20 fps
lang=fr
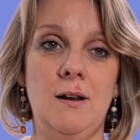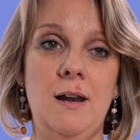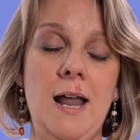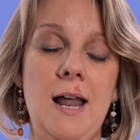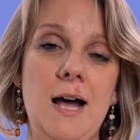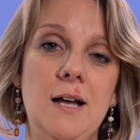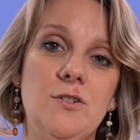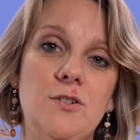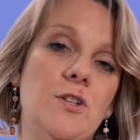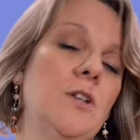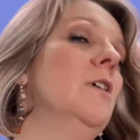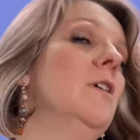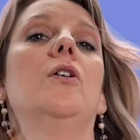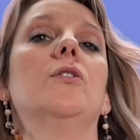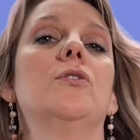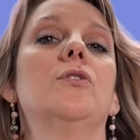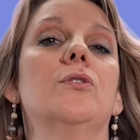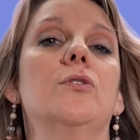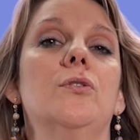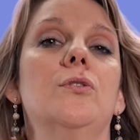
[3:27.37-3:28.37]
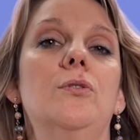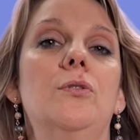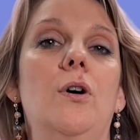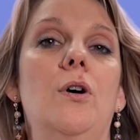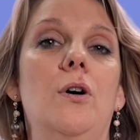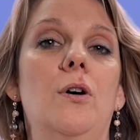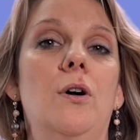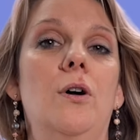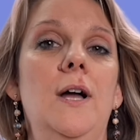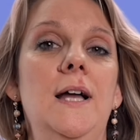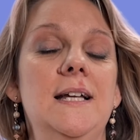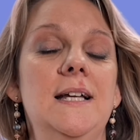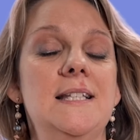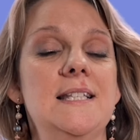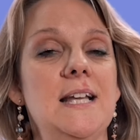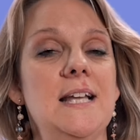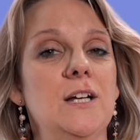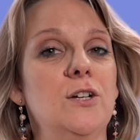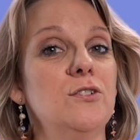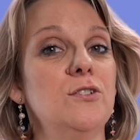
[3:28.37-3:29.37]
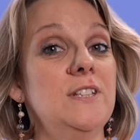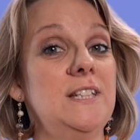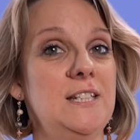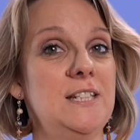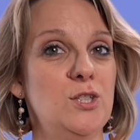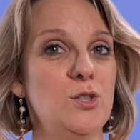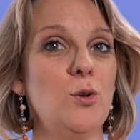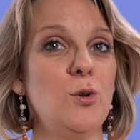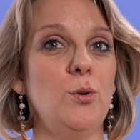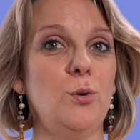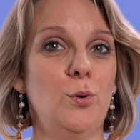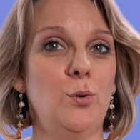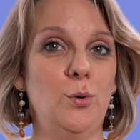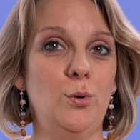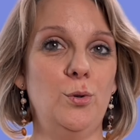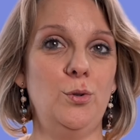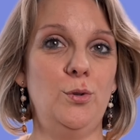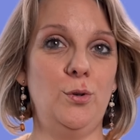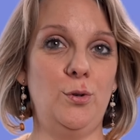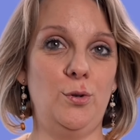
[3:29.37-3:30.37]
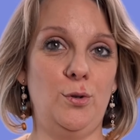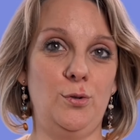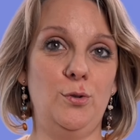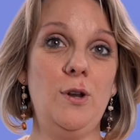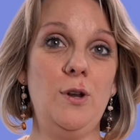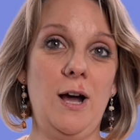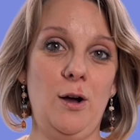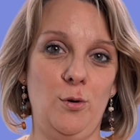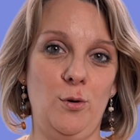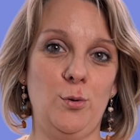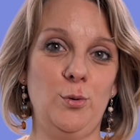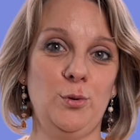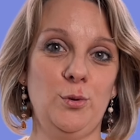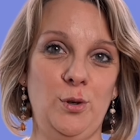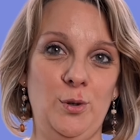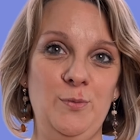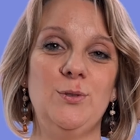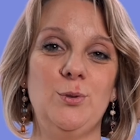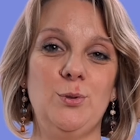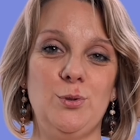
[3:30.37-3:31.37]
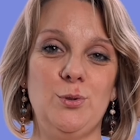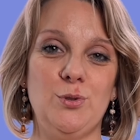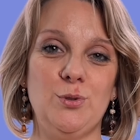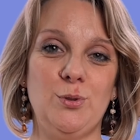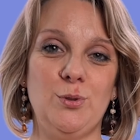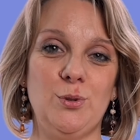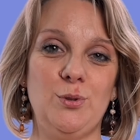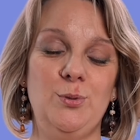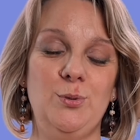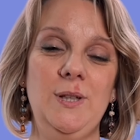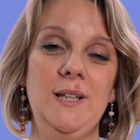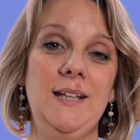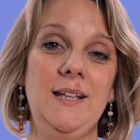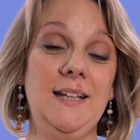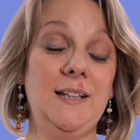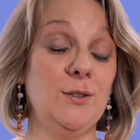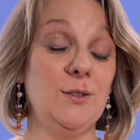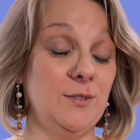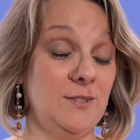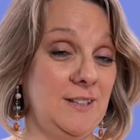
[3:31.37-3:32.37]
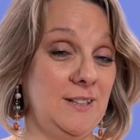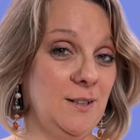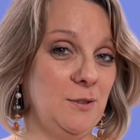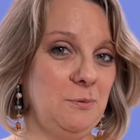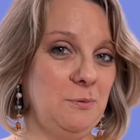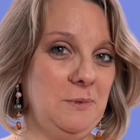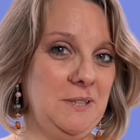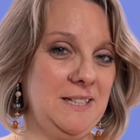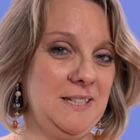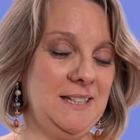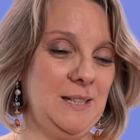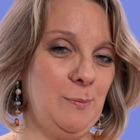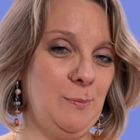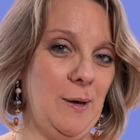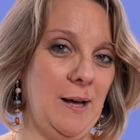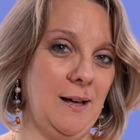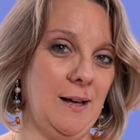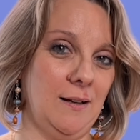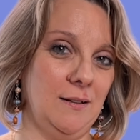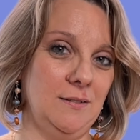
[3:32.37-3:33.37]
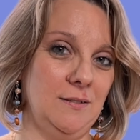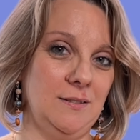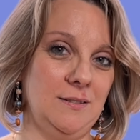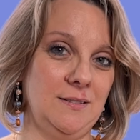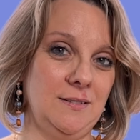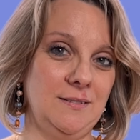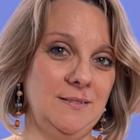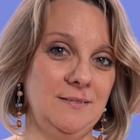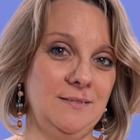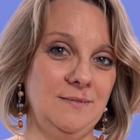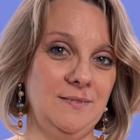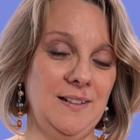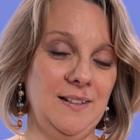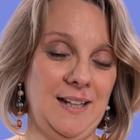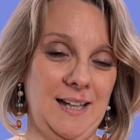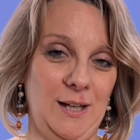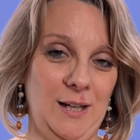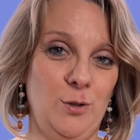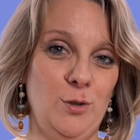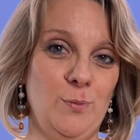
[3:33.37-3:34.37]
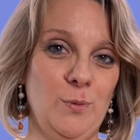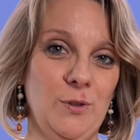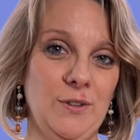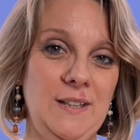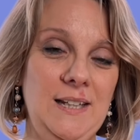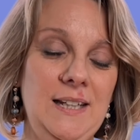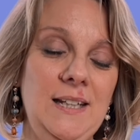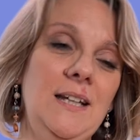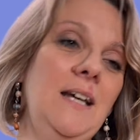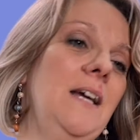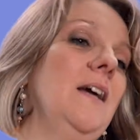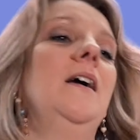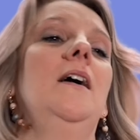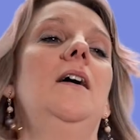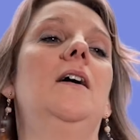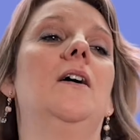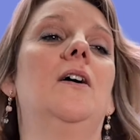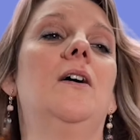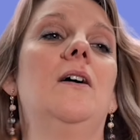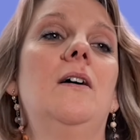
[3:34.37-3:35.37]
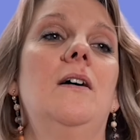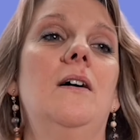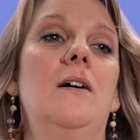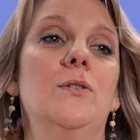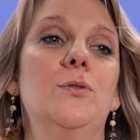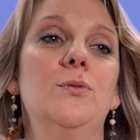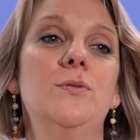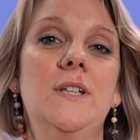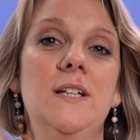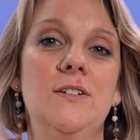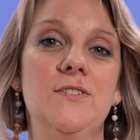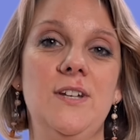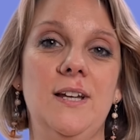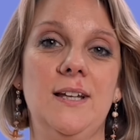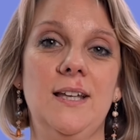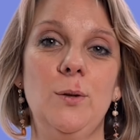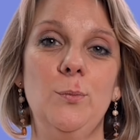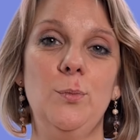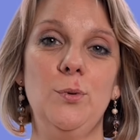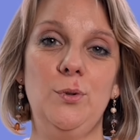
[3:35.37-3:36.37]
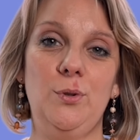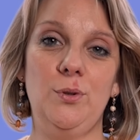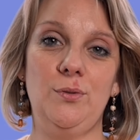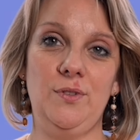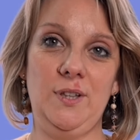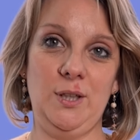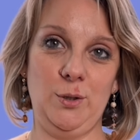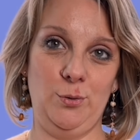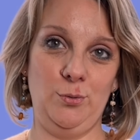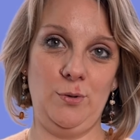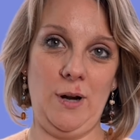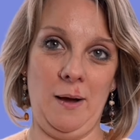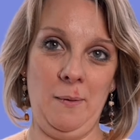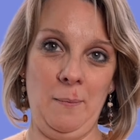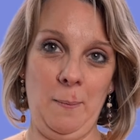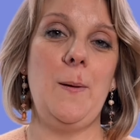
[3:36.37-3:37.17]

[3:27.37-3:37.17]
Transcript: large entre 50 et 100 euros de la rencontre. Aujourd'hui, étant donné que le métier n'est pas réglementé, euh, tout un chacun peut devenir doula.